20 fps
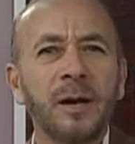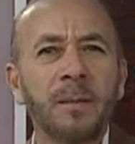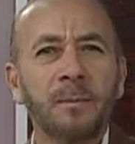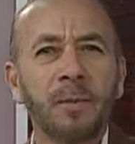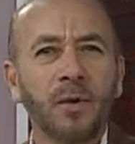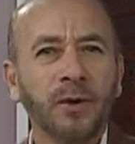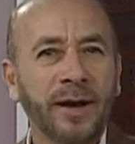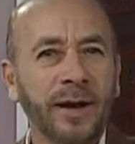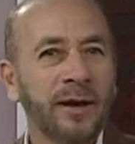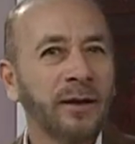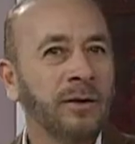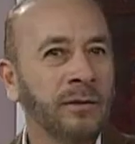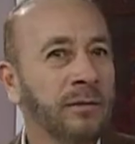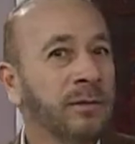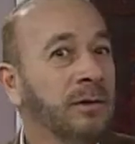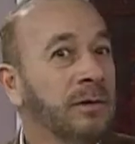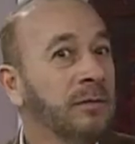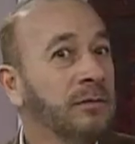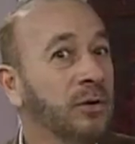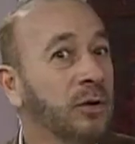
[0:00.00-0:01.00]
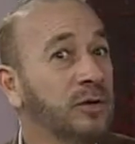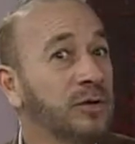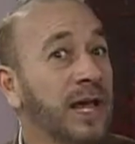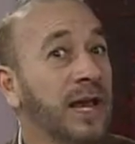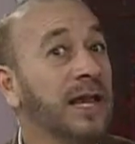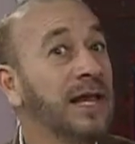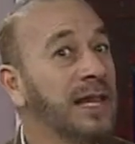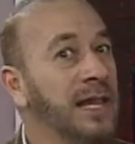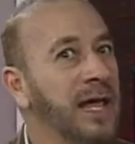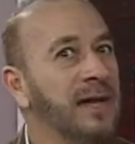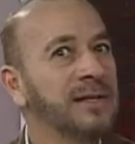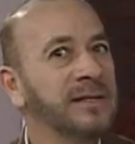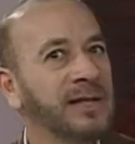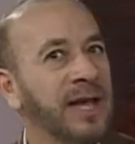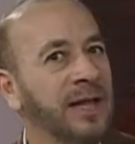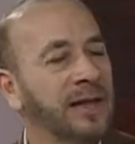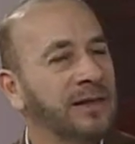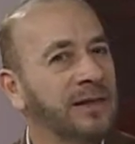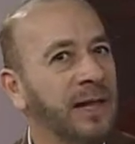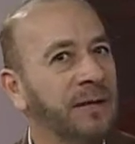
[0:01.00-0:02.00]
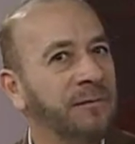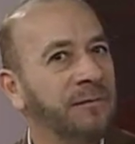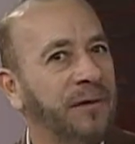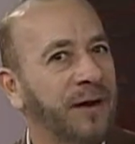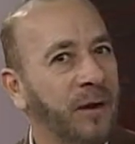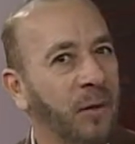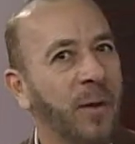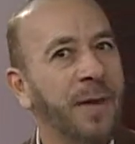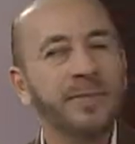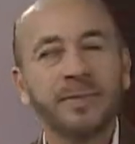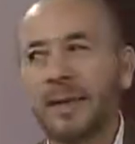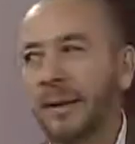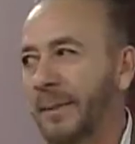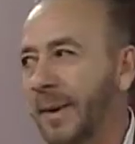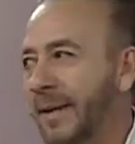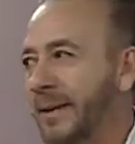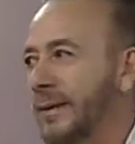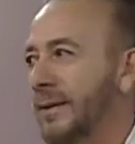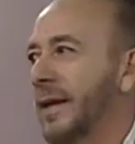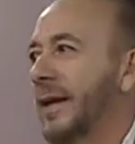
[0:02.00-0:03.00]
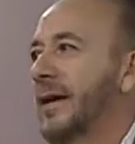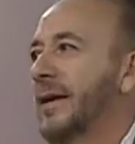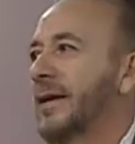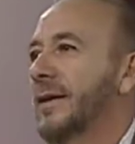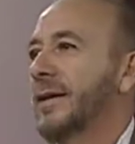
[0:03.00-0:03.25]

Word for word: porque no salían ya tan frecuentemente.